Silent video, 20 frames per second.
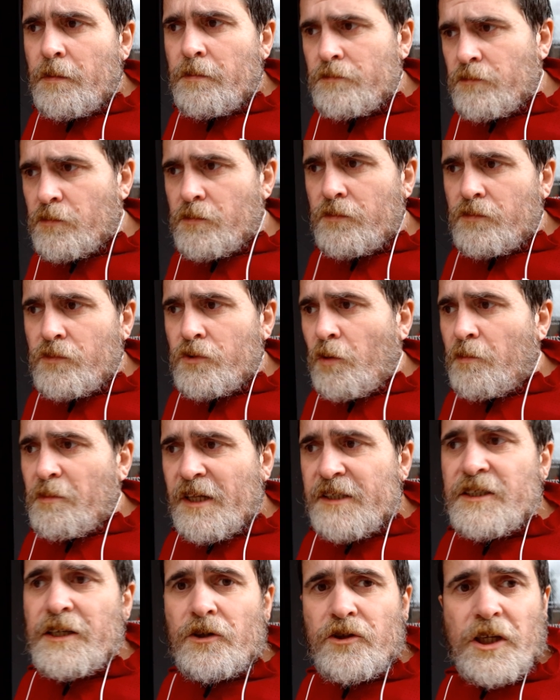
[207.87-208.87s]

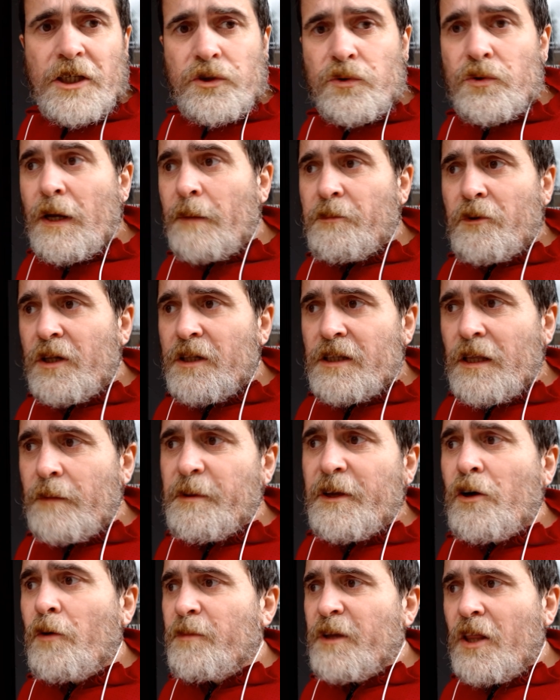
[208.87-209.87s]
Nombráis a Osasuna por el
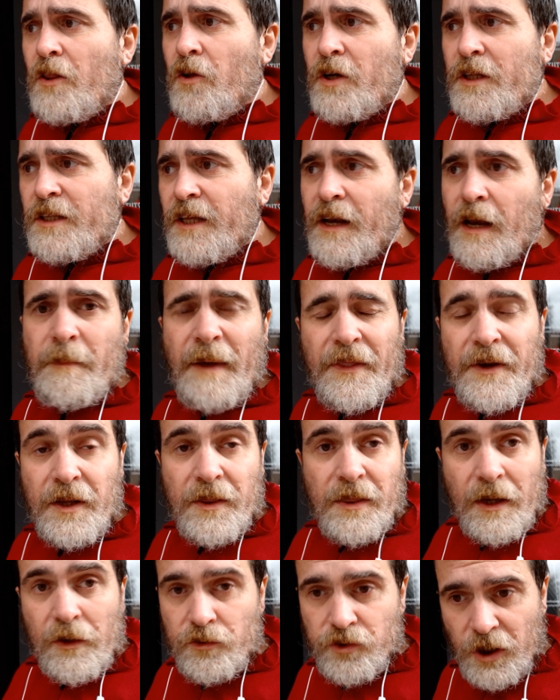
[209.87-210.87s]
típico miedo que tiene el
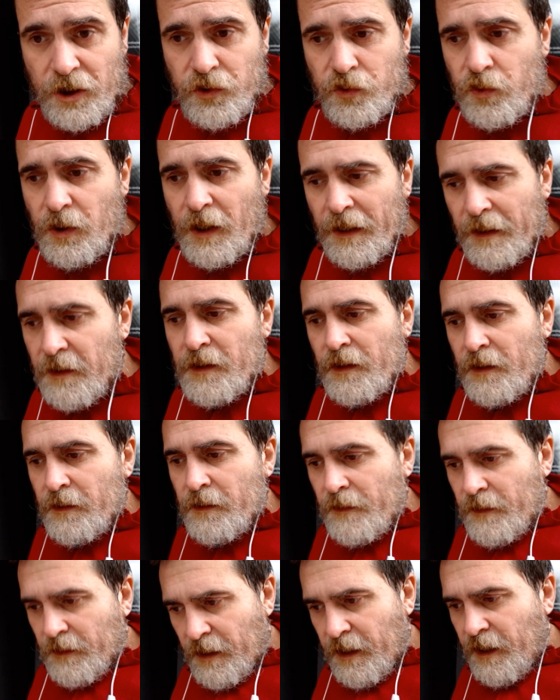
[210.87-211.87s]
Madrid a los Osasuna,
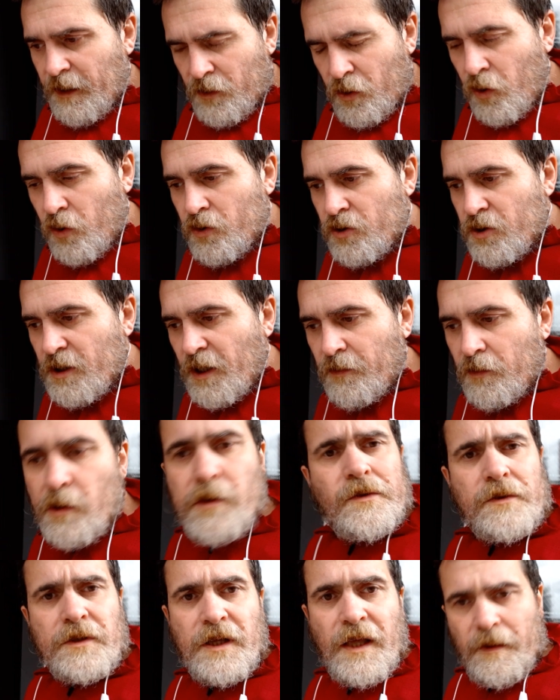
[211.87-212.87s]
que yo lo entiendo.
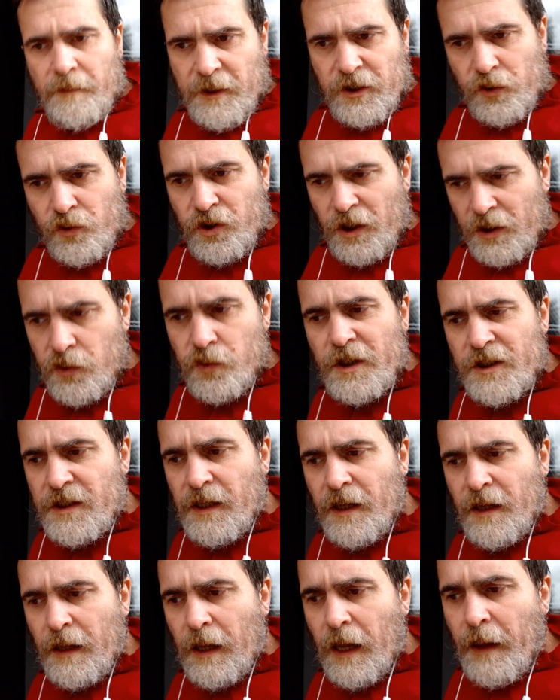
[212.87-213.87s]
Y además Osasuna
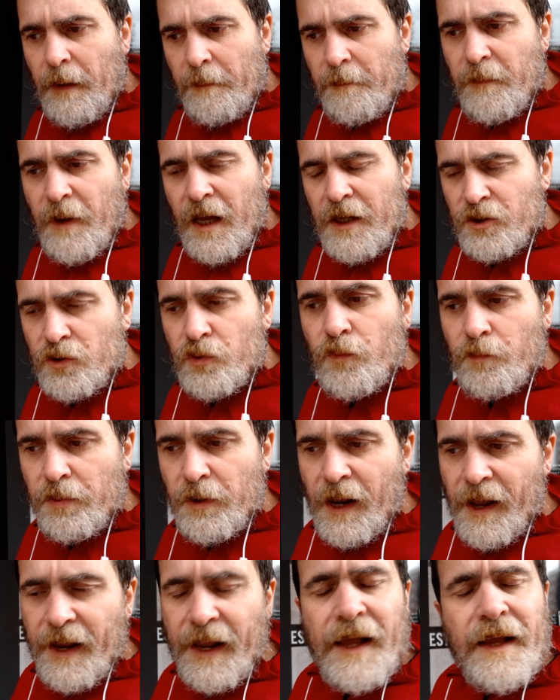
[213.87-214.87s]
está, ha hecho
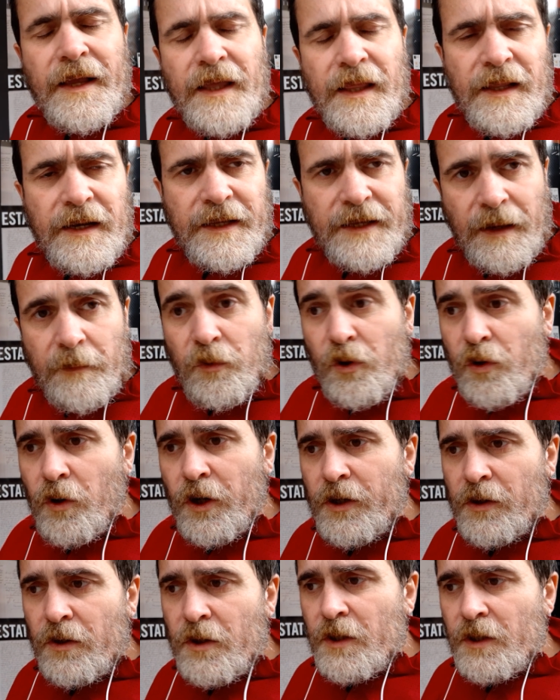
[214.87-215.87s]
un arranque de liga muy
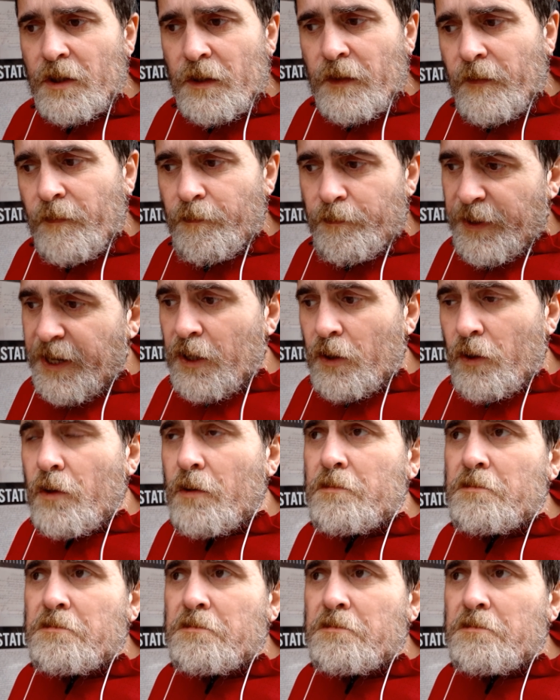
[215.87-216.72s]
bueno, pero